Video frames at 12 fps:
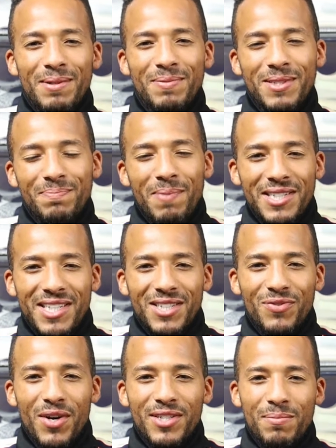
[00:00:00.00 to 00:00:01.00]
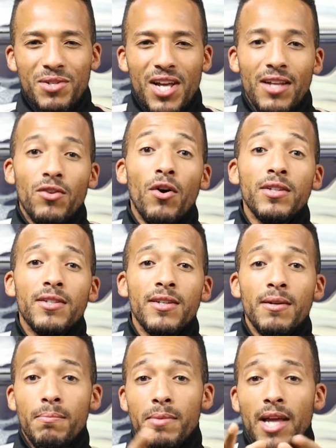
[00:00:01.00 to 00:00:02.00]
Ich bin's, Baschkicks für euch am Start.
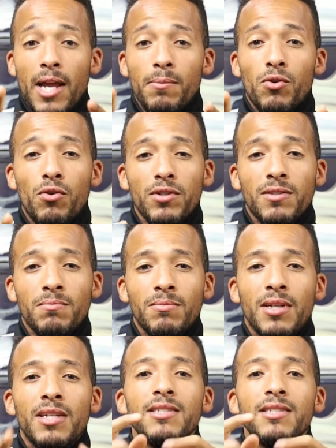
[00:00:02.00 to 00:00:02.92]
Heute mit einem kurzen